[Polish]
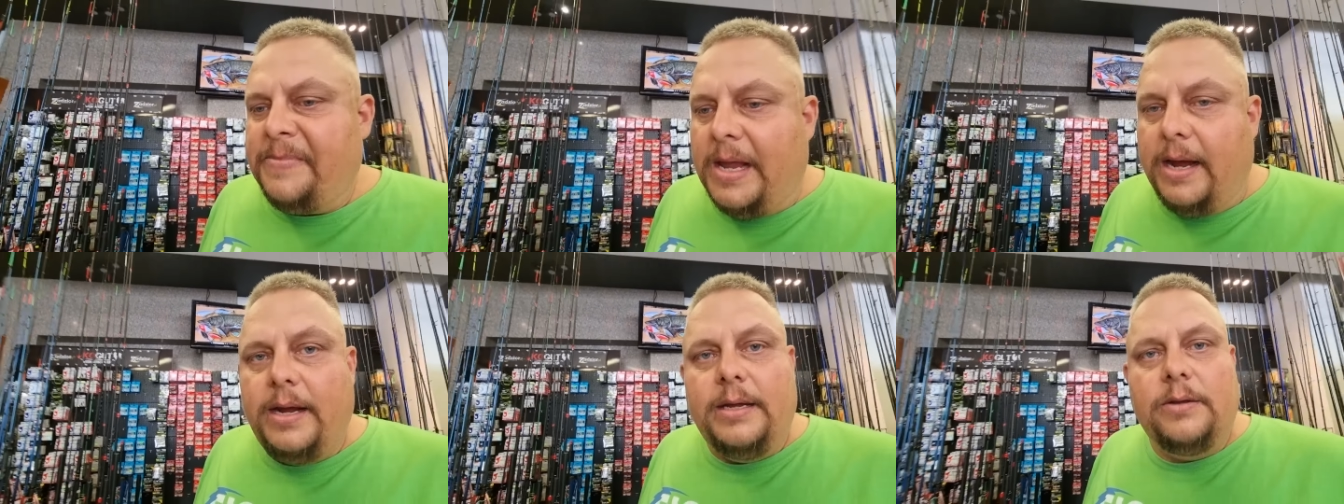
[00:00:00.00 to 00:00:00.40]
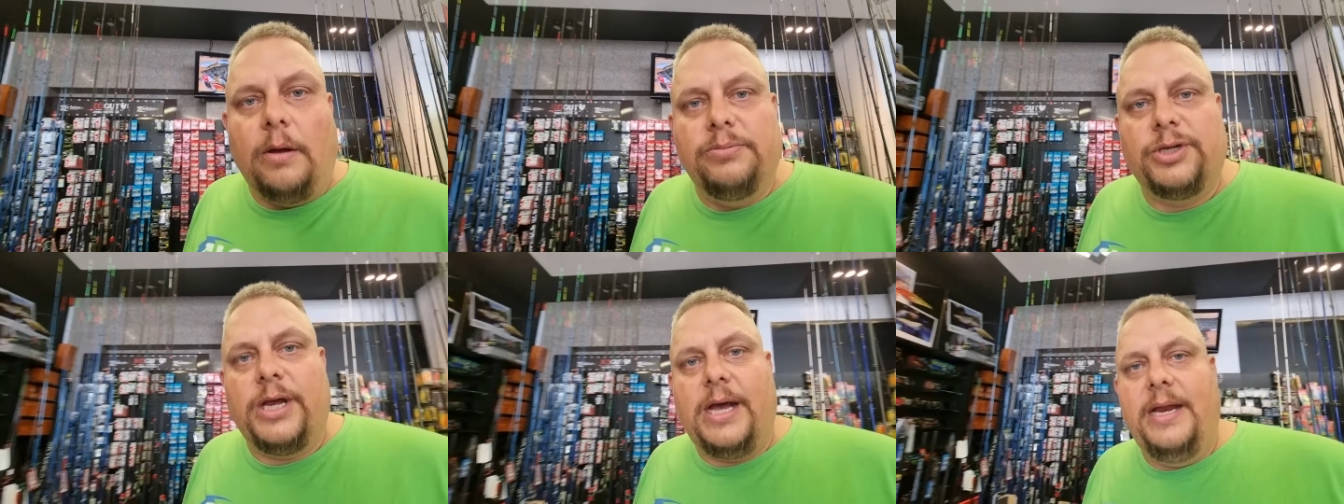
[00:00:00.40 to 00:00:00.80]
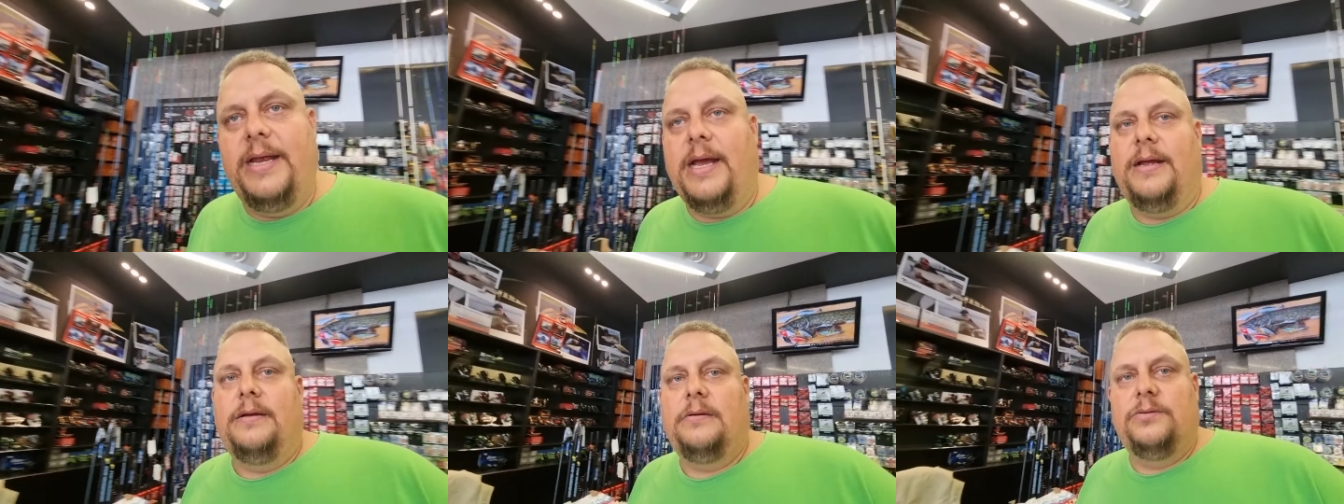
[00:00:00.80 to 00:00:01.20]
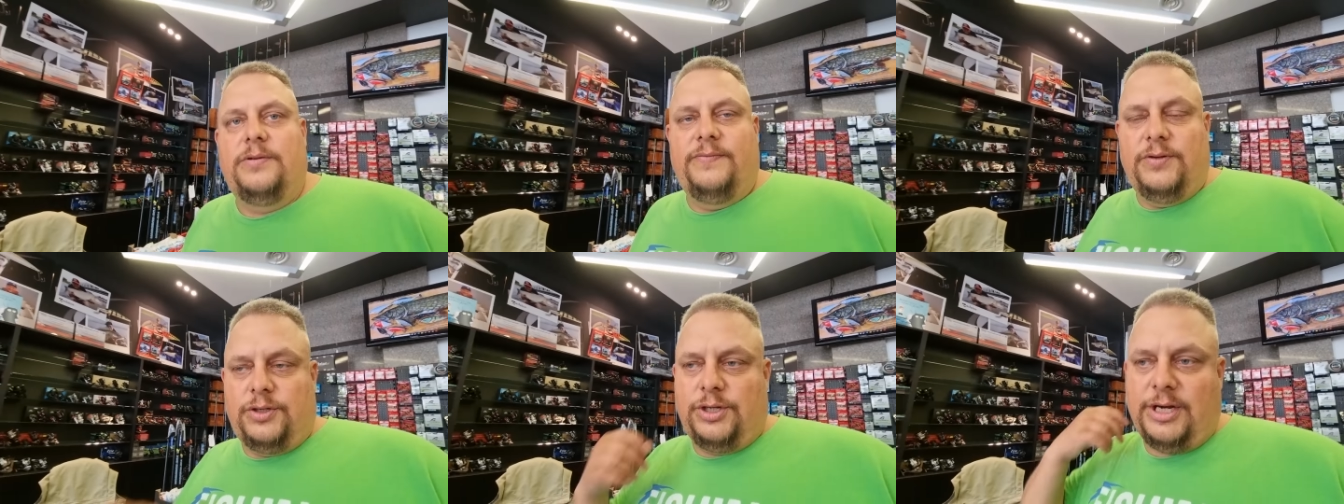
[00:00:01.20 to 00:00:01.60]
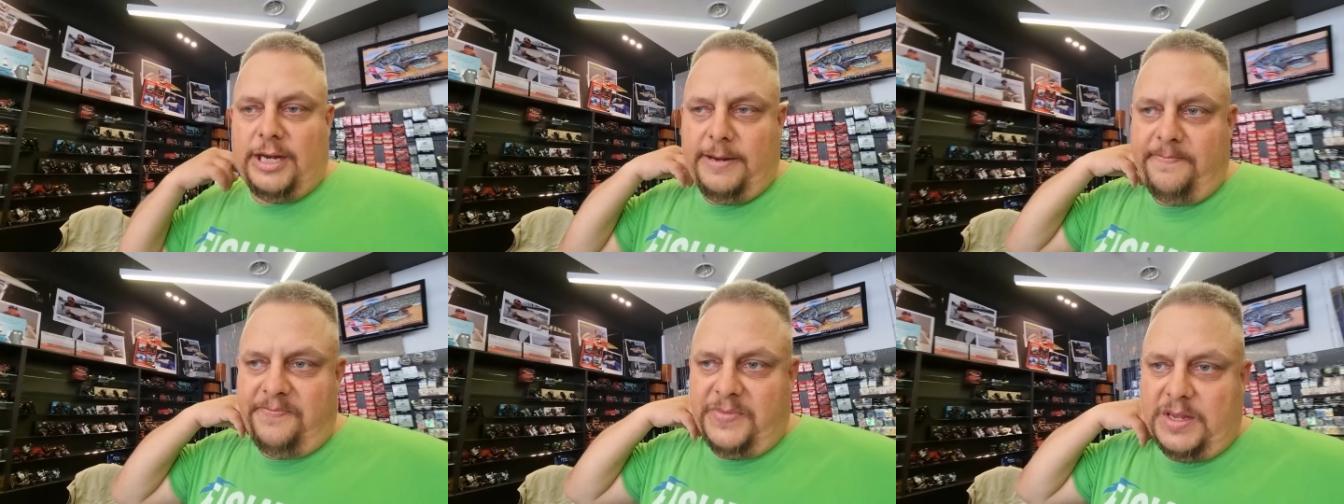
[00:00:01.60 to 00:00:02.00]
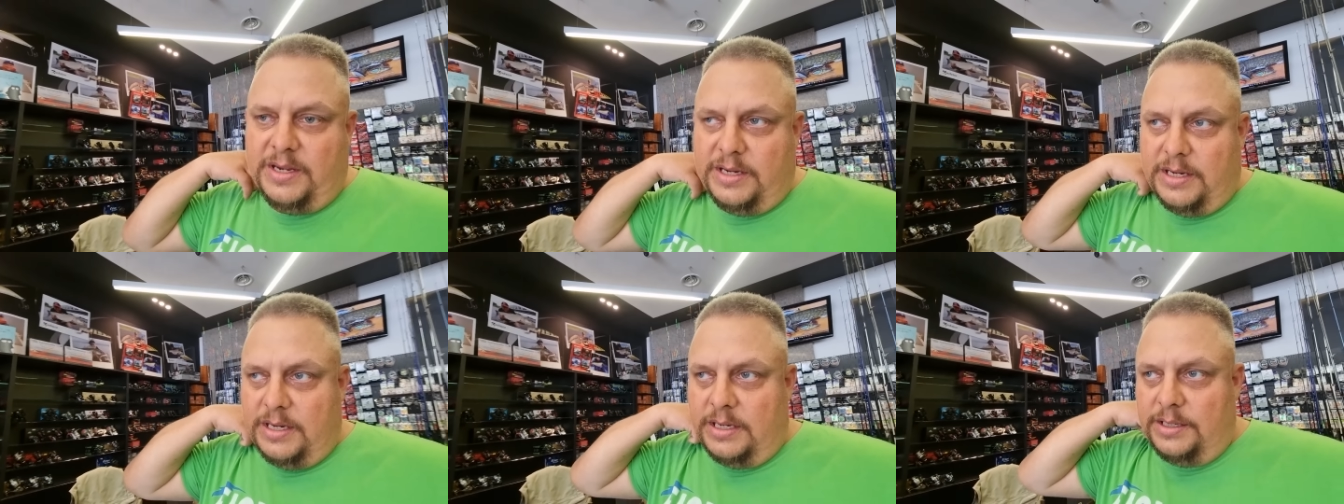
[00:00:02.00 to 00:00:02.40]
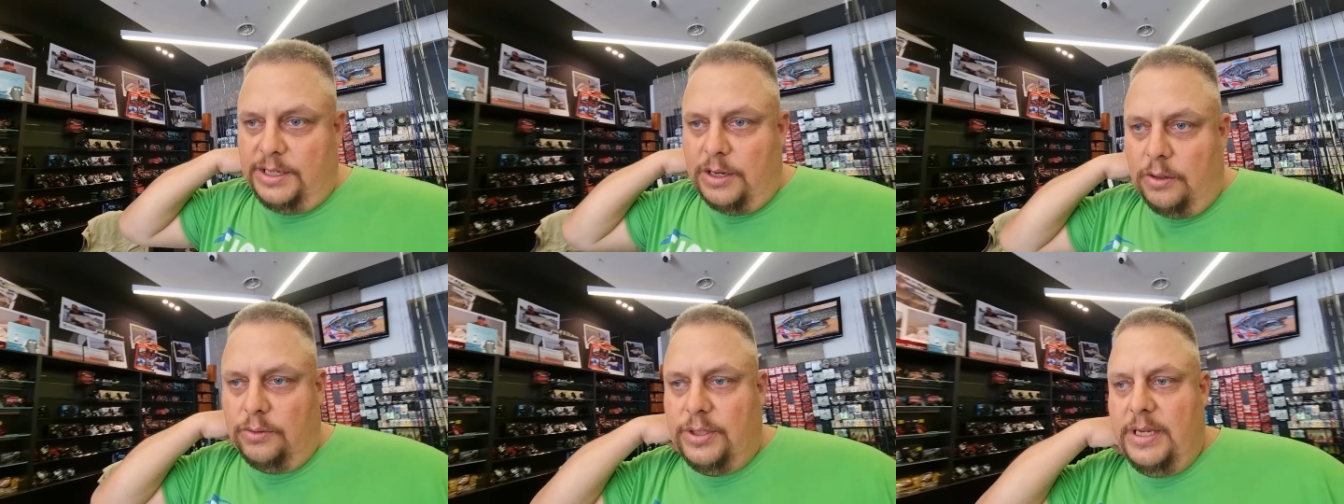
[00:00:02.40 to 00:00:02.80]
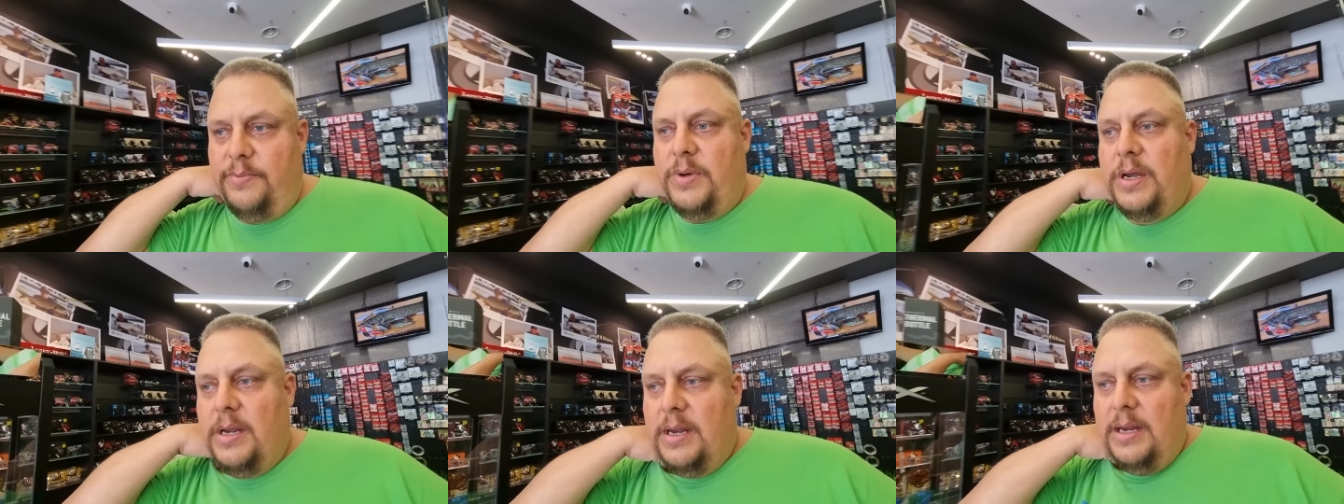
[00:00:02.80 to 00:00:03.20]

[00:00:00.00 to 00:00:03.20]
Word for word: E, dobrze, ale ja oczywiście e, nie o tym.